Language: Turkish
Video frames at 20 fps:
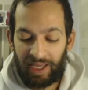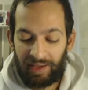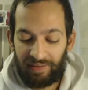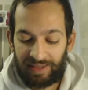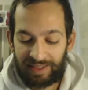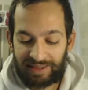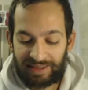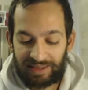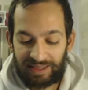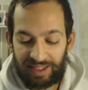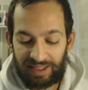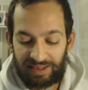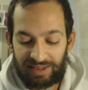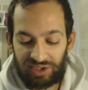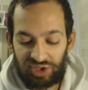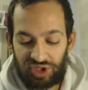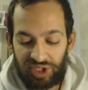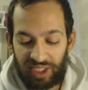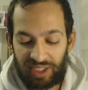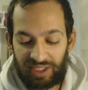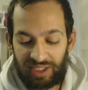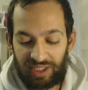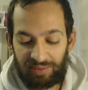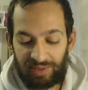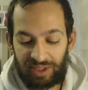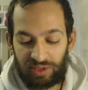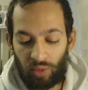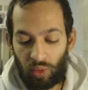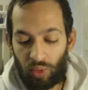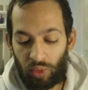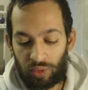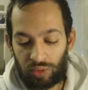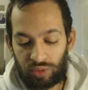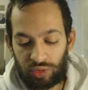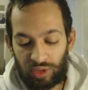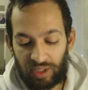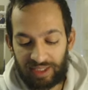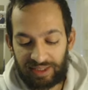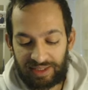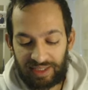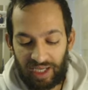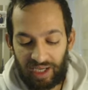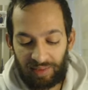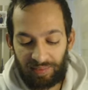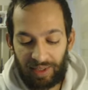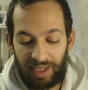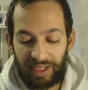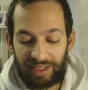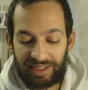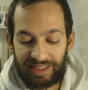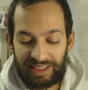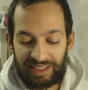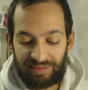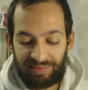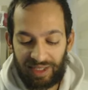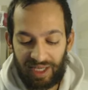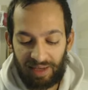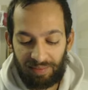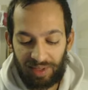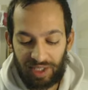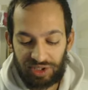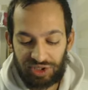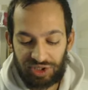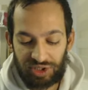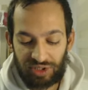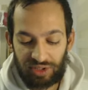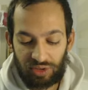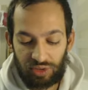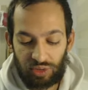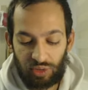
Evet tekli cehennemin olduğu etaba girmeye başladık.